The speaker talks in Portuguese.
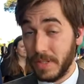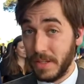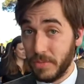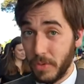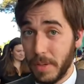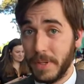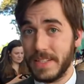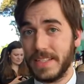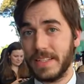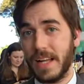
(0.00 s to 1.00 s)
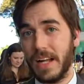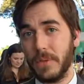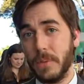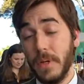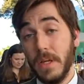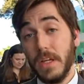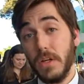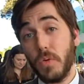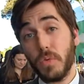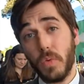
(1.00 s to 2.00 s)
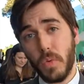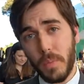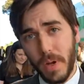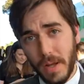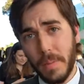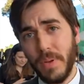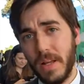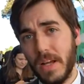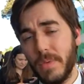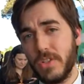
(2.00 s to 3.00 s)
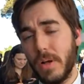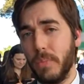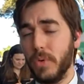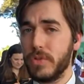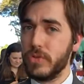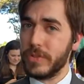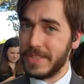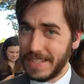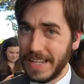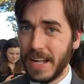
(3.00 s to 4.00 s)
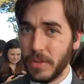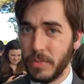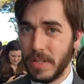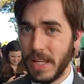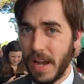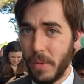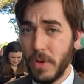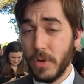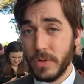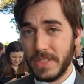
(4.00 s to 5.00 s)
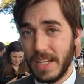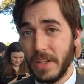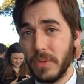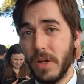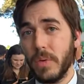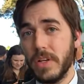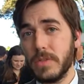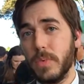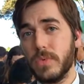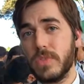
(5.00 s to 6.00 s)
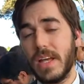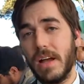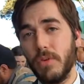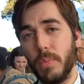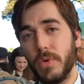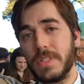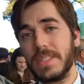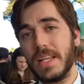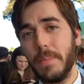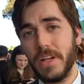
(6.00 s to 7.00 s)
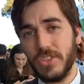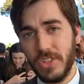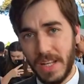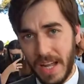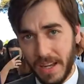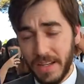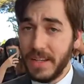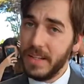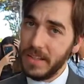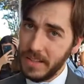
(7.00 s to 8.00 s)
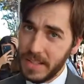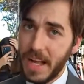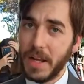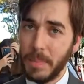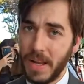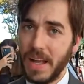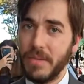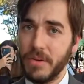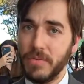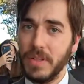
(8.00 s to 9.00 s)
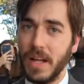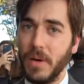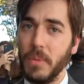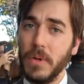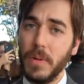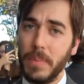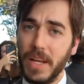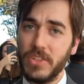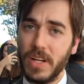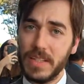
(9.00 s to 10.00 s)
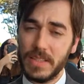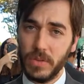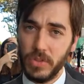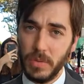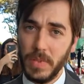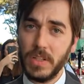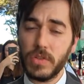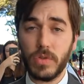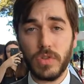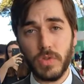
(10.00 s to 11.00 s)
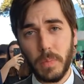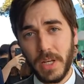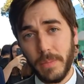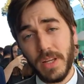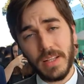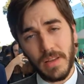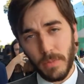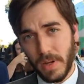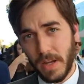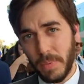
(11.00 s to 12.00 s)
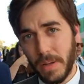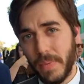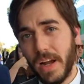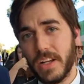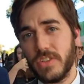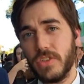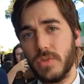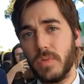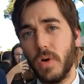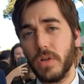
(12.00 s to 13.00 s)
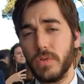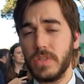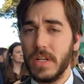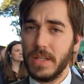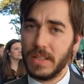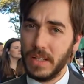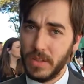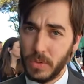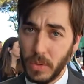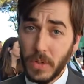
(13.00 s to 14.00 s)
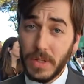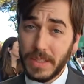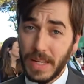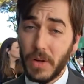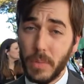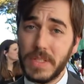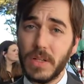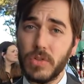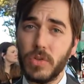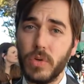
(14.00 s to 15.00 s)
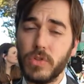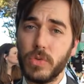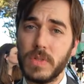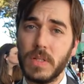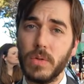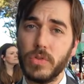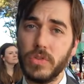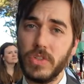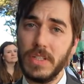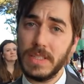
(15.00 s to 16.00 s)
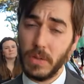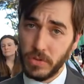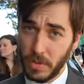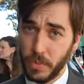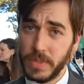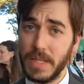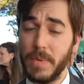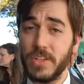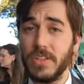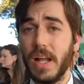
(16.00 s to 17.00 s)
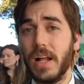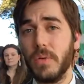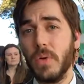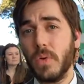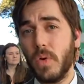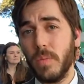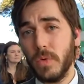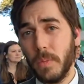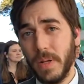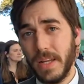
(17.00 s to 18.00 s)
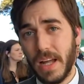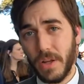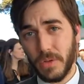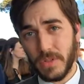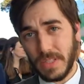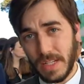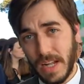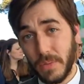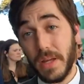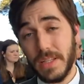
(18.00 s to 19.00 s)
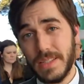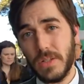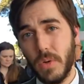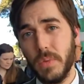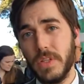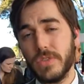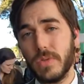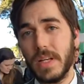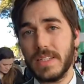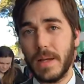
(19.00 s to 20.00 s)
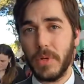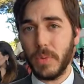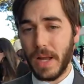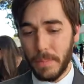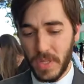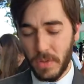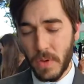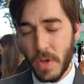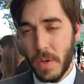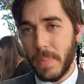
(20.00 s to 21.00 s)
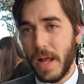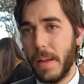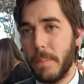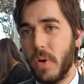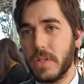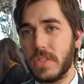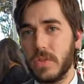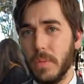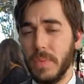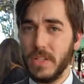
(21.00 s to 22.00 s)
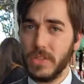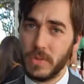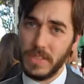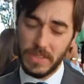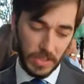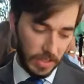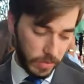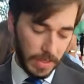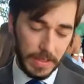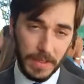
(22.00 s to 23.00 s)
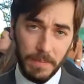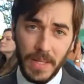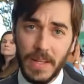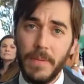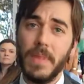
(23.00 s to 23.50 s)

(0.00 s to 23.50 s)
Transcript: o nome dele foi apresentado e contou com uma ampla gama de apoios no Senado Federal, o Senado que é o responsável por sabatinar e dar a palavra final para a indicação de ministro de Supremo. E ele teve uma ampla margem de votos, tanto na Comissão de Constituição e Justiça, onde ele foi sabatinado, como no plenário do Senado. Aí, com isso, né, se abriu caminho para a posse do ministro Cristiano Zanin,